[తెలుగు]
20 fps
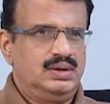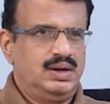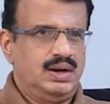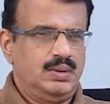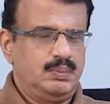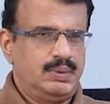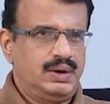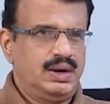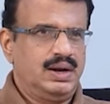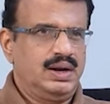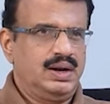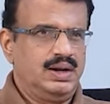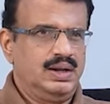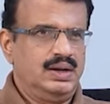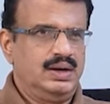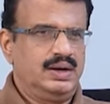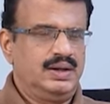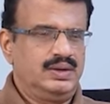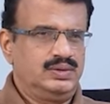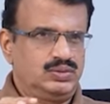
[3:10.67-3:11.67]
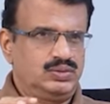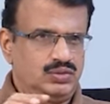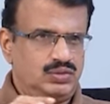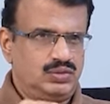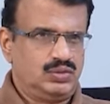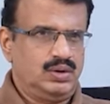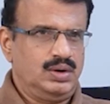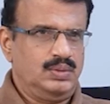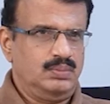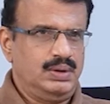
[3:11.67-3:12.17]
నా పిల్లలని
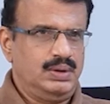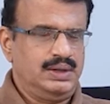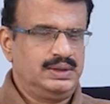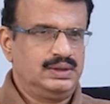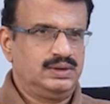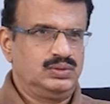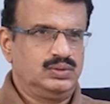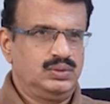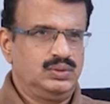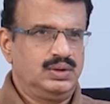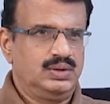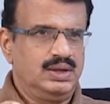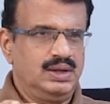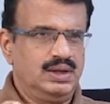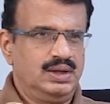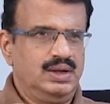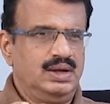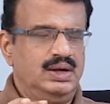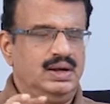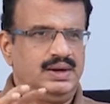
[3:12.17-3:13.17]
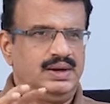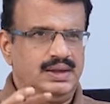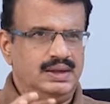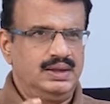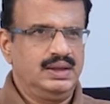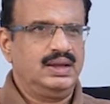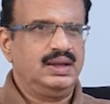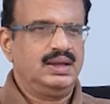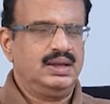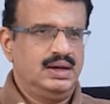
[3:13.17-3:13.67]
చూసుకునే బాధ్యత ఉంది
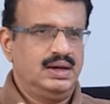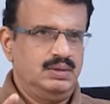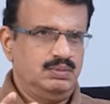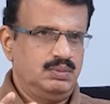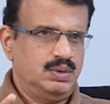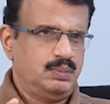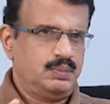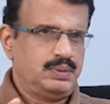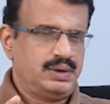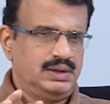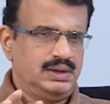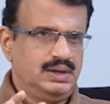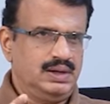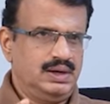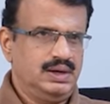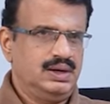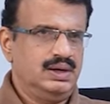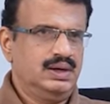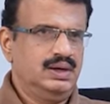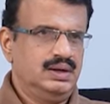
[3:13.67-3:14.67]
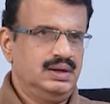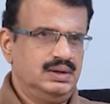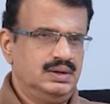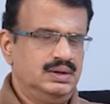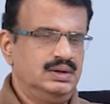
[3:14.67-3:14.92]
అనేది ఆమె ప్రధానంగా